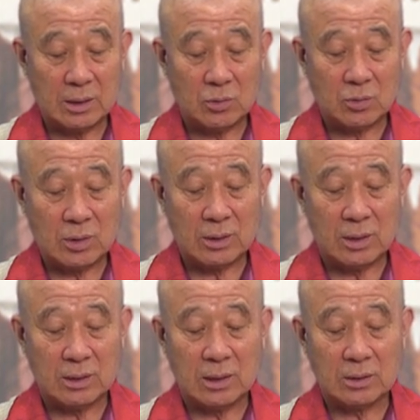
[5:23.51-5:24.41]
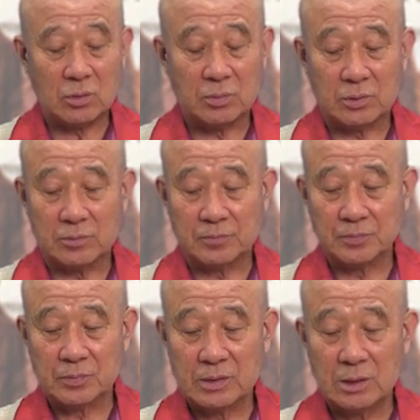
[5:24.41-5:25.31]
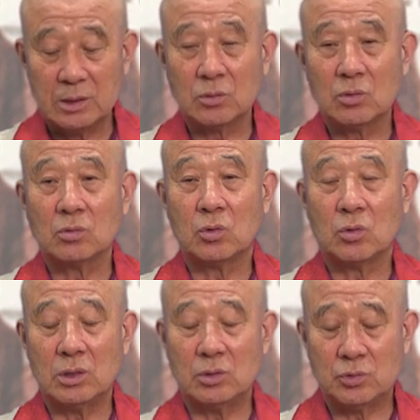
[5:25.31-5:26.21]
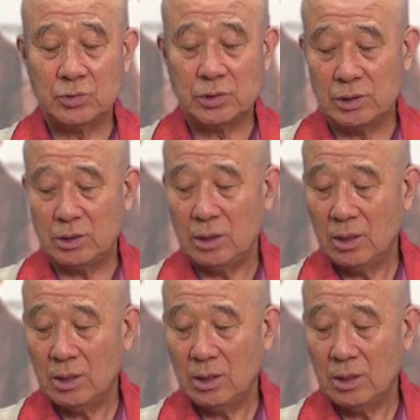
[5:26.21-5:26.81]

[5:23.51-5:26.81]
띠로카 대상노비군 이런 또 독일 출신이